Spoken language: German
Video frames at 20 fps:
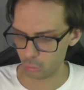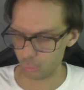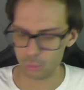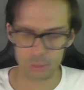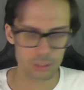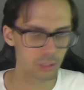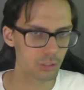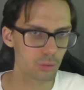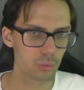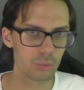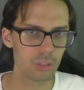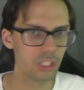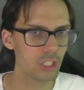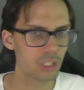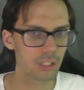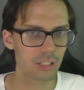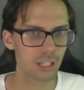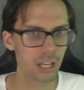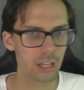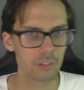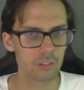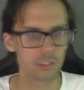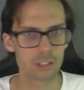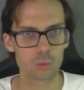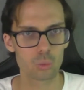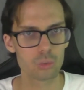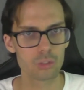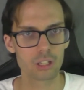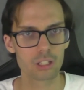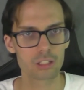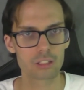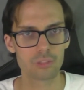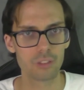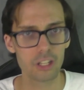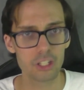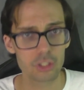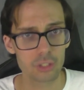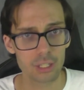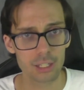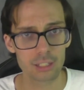ich würde hierzu nichts greifen, das unter
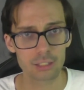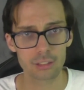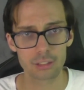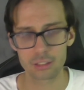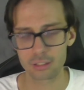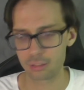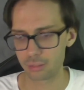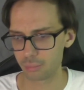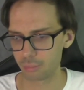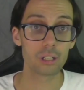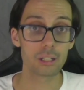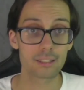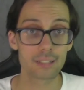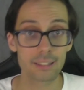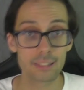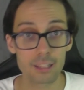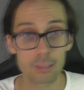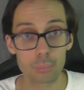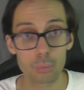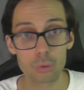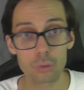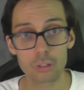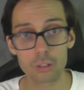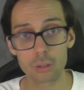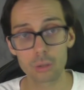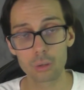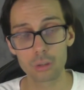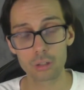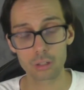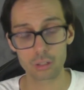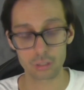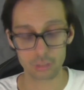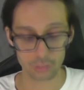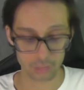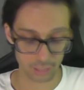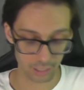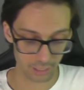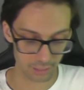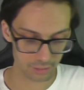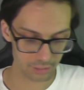zweistellig ist. Und als letzter Punkt noch,
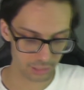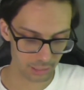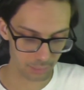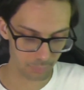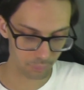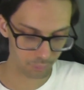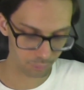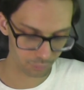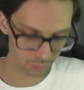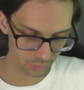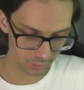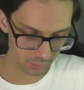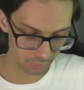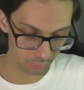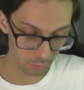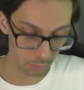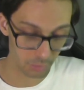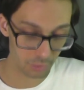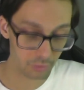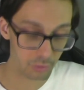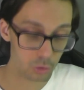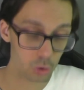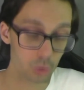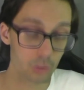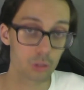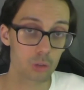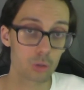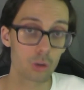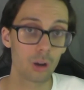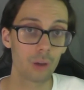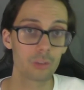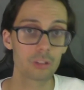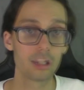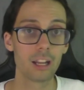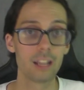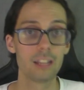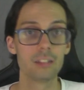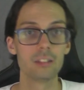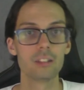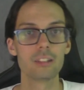gerade eben, wenn man schon zu
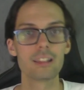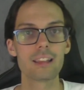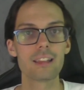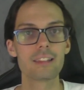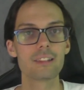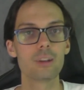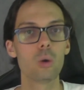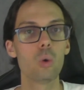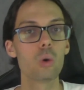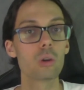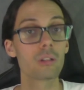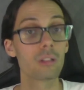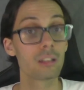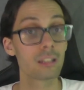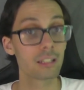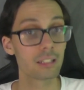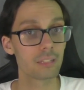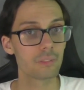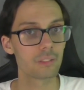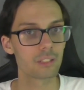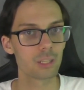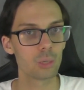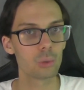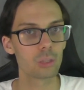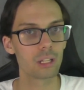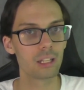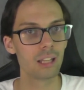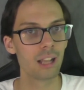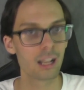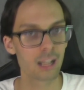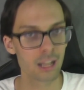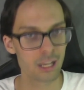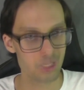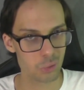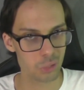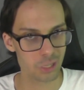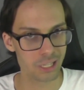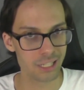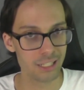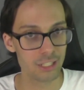Hause eine sehr, sehr hochqualitative Soundanlage
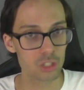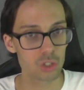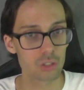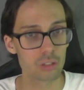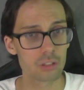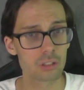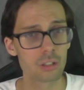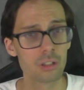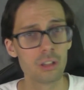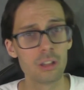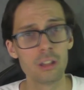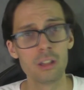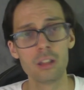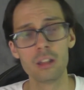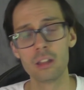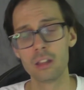hat oder ähnliches,